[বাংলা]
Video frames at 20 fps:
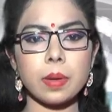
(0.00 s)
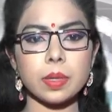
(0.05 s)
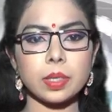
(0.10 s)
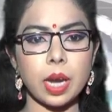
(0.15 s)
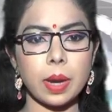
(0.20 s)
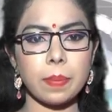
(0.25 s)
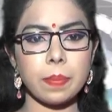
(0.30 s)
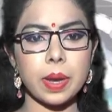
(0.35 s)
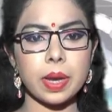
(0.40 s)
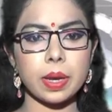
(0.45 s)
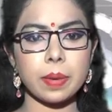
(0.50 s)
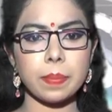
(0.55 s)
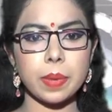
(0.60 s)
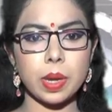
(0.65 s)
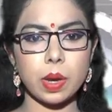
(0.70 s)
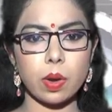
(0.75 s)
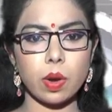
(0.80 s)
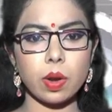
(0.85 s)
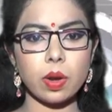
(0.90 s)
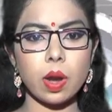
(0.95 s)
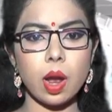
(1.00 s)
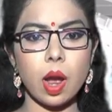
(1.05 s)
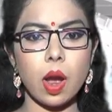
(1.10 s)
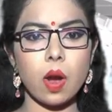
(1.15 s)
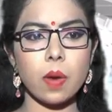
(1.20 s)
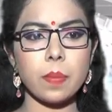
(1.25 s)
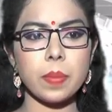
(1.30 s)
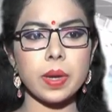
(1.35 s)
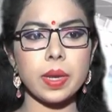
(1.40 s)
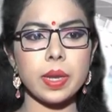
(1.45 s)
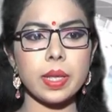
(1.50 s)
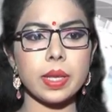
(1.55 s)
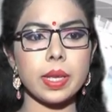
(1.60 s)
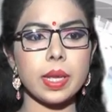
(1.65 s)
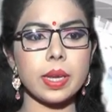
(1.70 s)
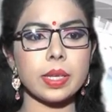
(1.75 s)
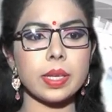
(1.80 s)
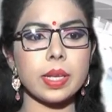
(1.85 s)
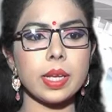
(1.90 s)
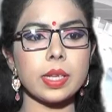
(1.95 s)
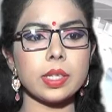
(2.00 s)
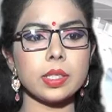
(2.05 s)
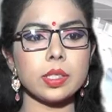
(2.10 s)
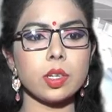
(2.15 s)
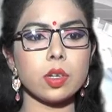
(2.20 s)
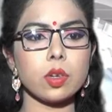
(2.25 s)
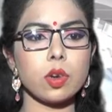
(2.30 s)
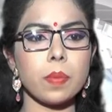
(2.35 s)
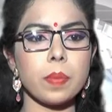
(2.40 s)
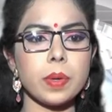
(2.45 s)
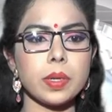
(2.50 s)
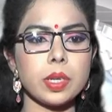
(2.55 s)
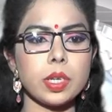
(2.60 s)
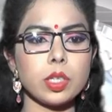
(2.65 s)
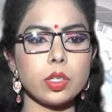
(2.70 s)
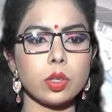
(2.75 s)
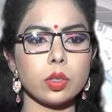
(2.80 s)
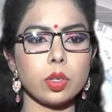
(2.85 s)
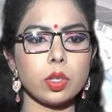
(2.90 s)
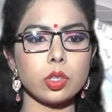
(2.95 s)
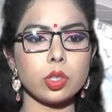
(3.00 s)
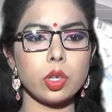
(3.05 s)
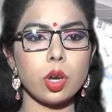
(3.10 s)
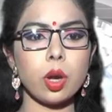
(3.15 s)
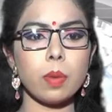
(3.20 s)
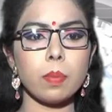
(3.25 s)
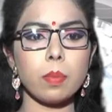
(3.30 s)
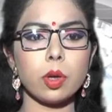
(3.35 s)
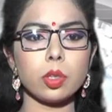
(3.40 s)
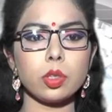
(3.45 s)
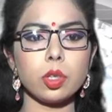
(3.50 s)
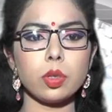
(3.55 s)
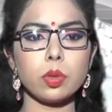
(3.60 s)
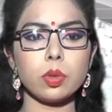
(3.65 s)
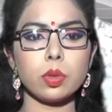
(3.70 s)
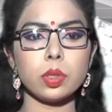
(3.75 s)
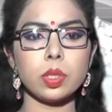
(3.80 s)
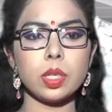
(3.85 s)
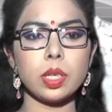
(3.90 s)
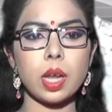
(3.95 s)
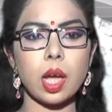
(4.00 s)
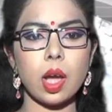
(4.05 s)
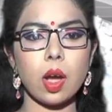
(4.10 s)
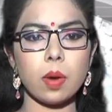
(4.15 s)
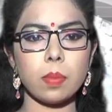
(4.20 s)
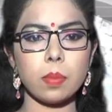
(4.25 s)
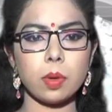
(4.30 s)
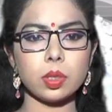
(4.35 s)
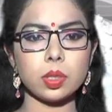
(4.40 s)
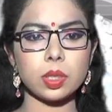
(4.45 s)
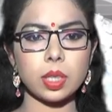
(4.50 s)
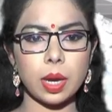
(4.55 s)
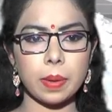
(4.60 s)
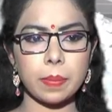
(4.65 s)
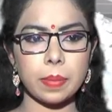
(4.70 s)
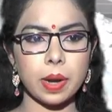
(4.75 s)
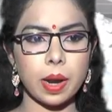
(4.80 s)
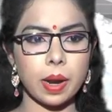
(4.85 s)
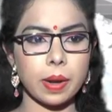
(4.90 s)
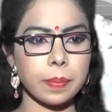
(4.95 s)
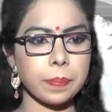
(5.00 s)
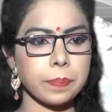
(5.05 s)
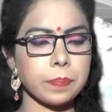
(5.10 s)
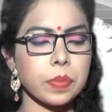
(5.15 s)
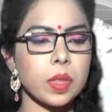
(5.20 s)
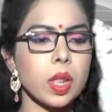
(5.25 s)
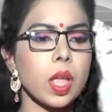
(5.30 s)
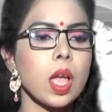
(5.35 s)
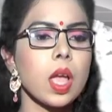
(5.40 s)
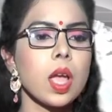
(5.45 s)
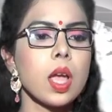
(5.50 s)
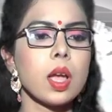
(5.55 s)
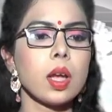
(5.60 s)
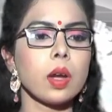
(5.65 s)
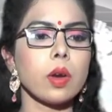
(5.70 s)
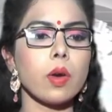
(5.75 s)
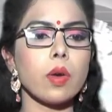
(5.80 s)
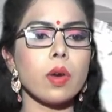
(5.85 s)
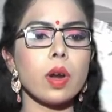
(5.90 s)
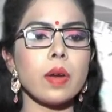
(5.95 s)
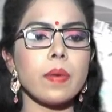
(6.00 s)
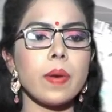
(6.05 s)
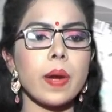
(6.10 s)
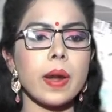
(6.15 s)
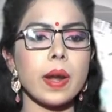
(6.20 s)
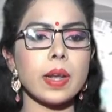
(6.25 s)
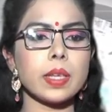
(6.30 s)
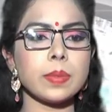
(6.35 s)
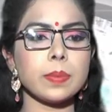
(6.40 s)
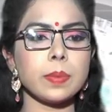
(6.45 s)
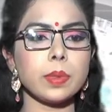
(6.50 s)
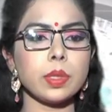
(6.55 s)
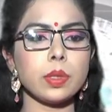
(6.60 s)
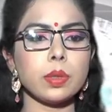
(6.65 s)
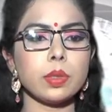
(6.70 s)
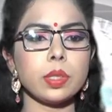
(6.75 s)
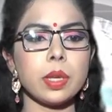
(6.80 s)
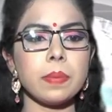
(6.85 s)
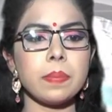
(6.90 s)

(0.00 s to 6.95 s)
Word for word: সাবেক মেয়র আওয়ামী লীগের কেন্দ্রীয় কমিটির সদস্য বদর উদ্দিন আহমদ কামরান করোনা ভাইরাস প্রতিরোধে